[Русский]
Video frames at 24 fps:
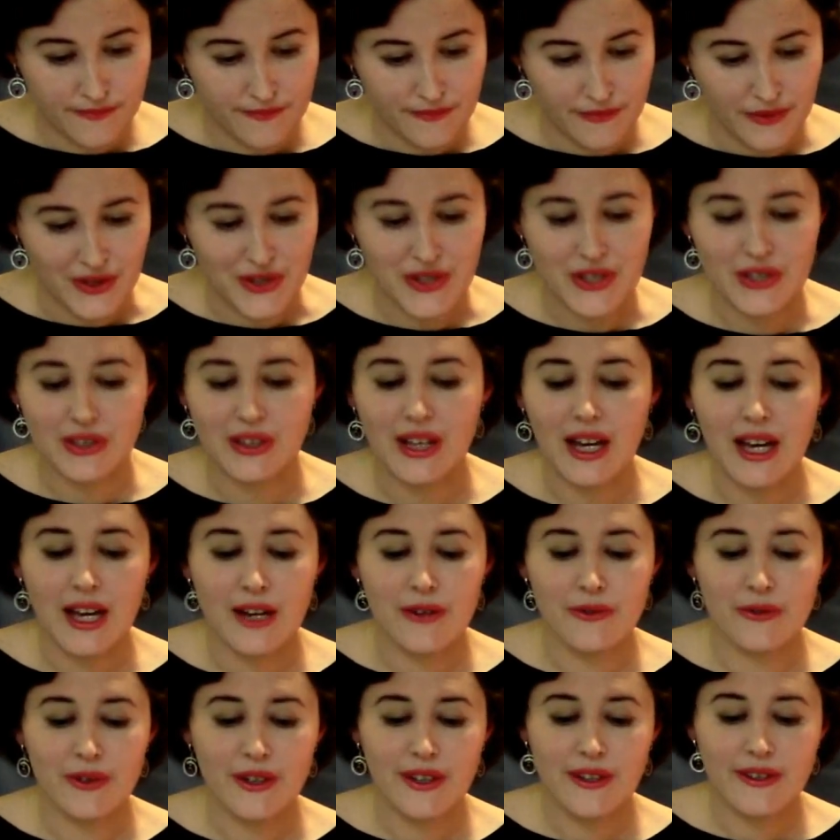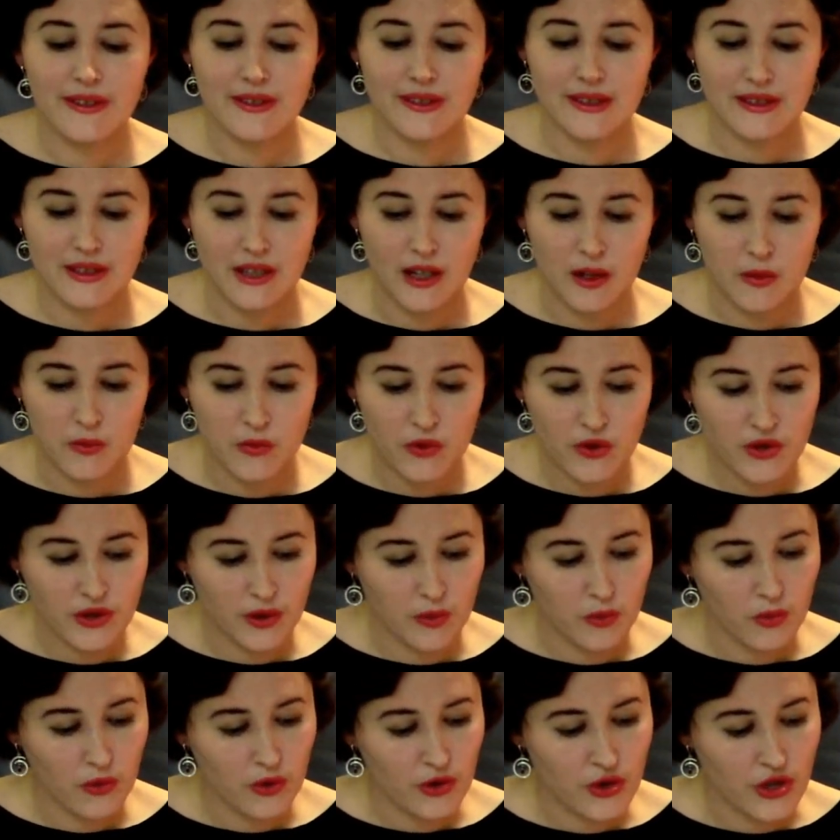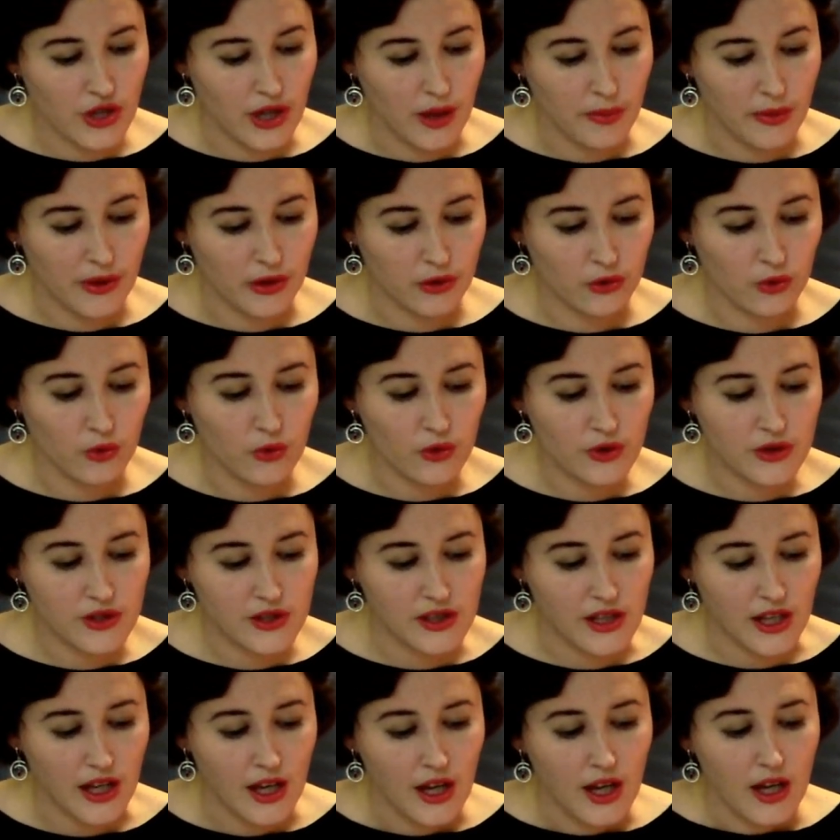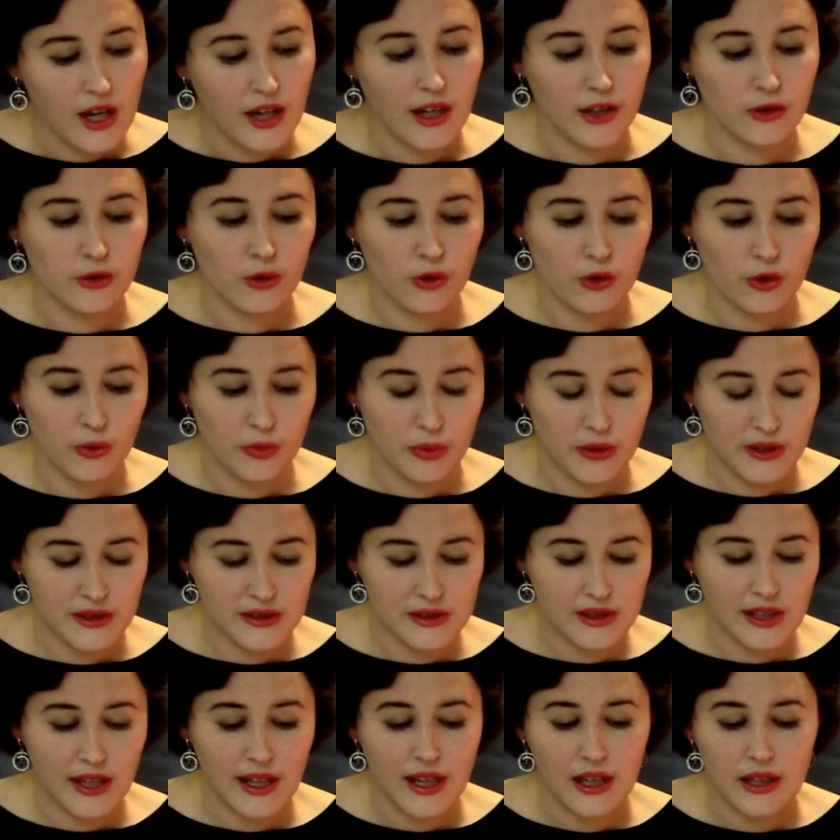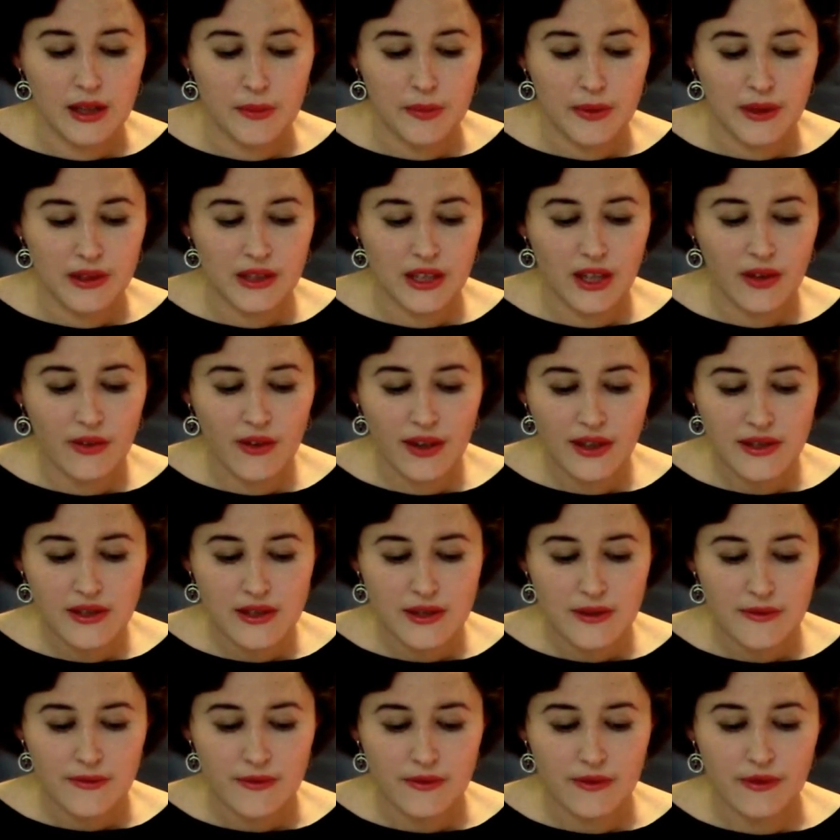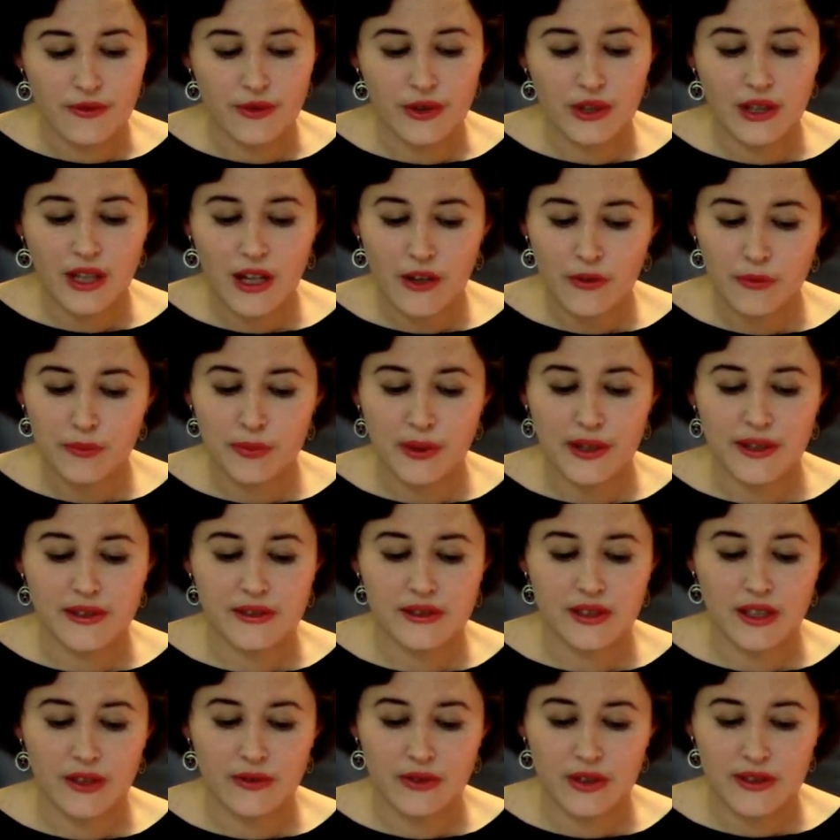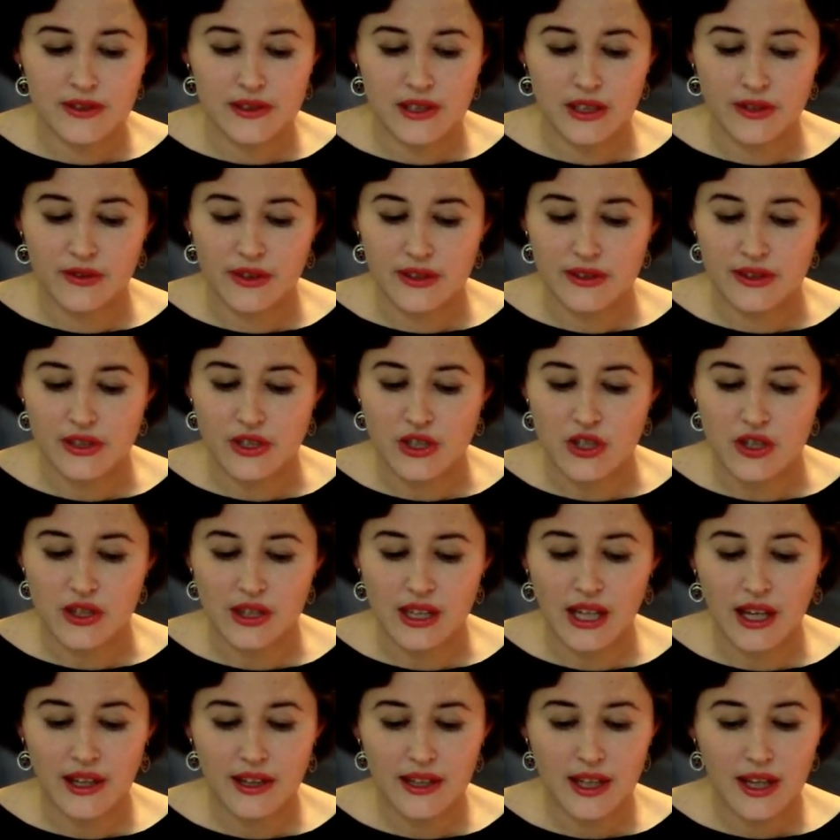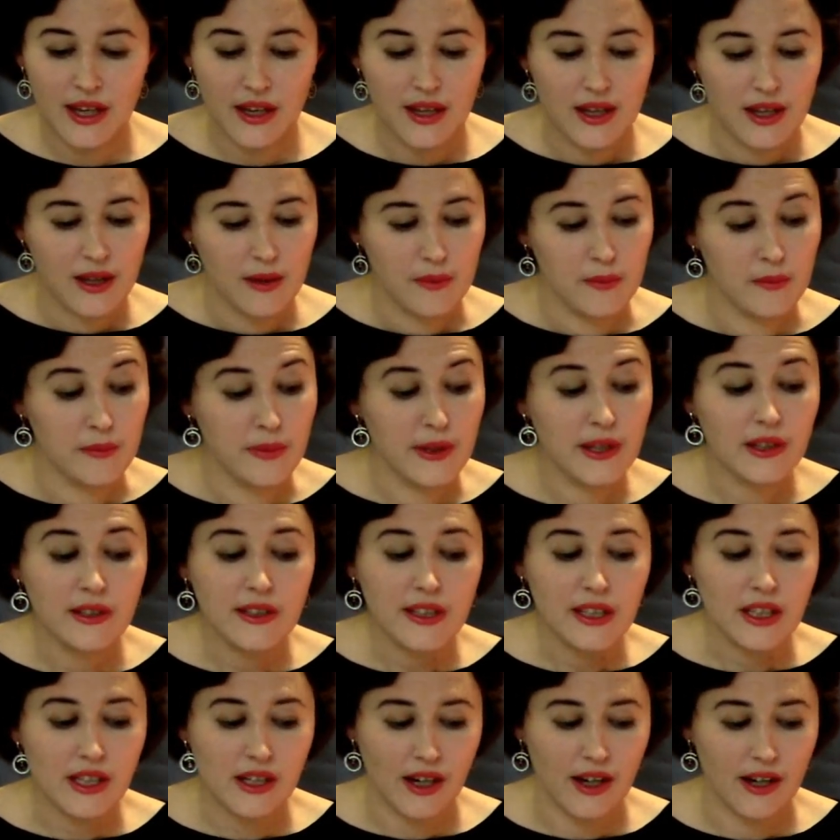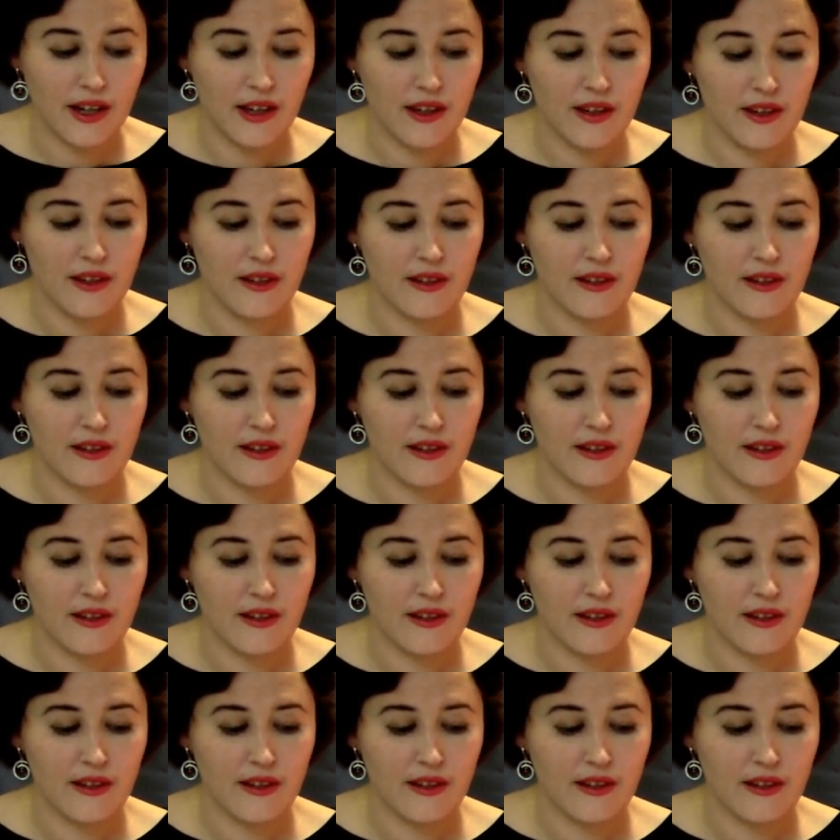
Желая выяснить как можно больше о продукции, которую предстояло продавать, ввела в поисковик словосочетание «белый рай»